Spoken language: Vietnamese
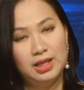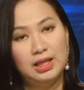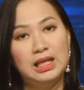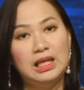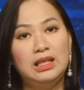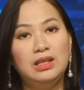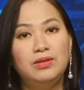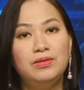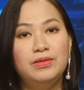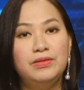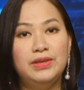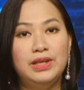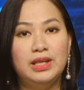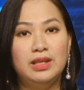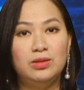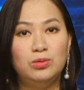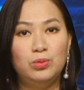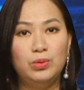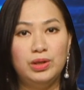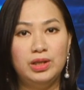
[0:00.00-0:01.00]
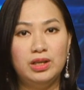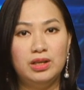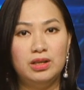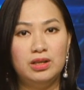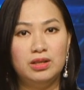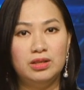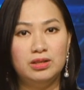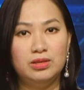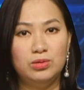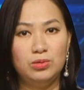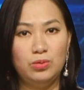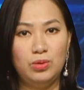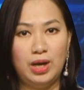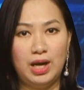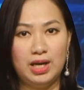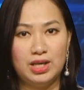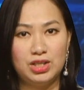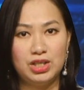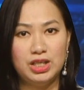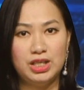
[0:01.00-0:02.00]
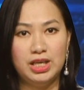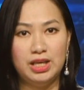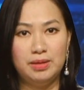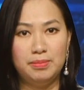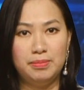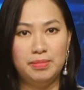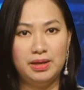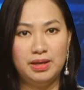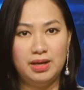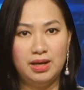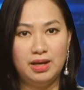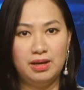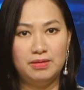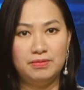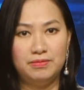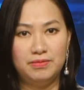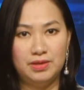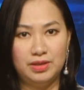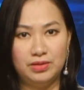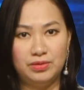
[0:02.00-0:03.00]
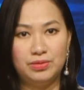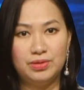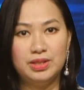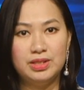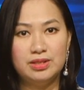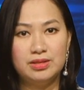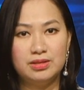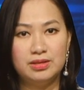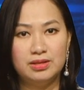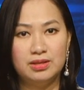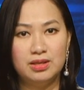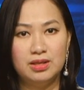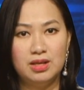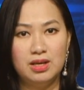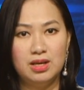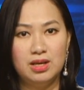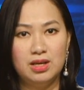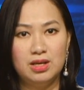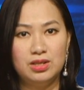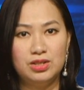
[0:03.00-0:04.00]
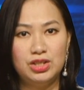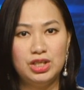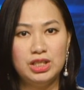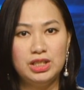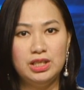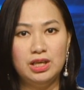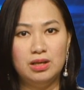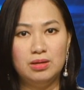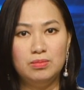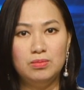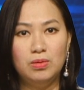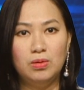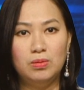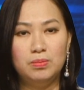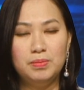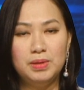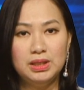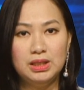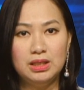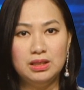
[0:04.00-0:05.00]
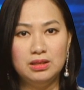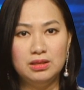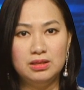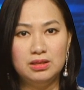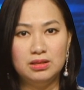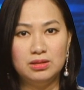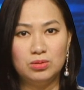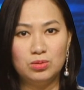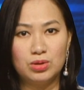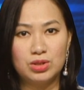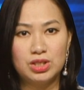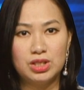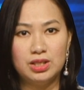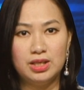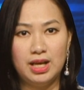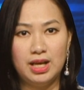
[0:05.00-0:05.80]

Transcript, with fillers: Kính thưa quý vị, Twitter gạ sự kiện Meta về Threads. Trích dẫn một bức thư được luật sư